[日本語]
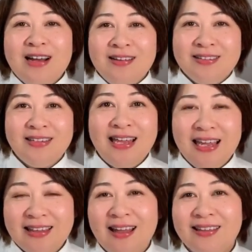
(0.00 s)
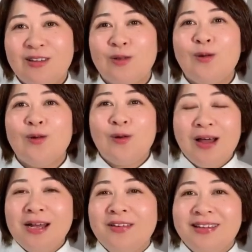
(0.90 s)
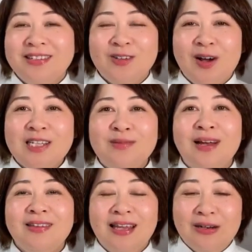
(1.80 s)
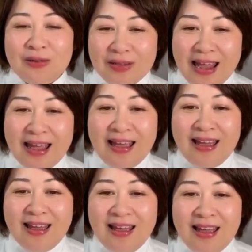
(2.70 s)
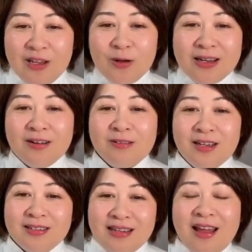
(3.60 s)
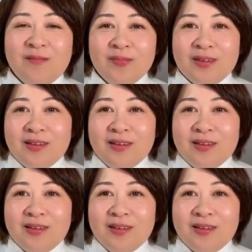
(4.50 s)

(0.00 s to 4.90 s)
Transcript: フランスに行きたいっていうところから私は始まっているので、とにかくですね、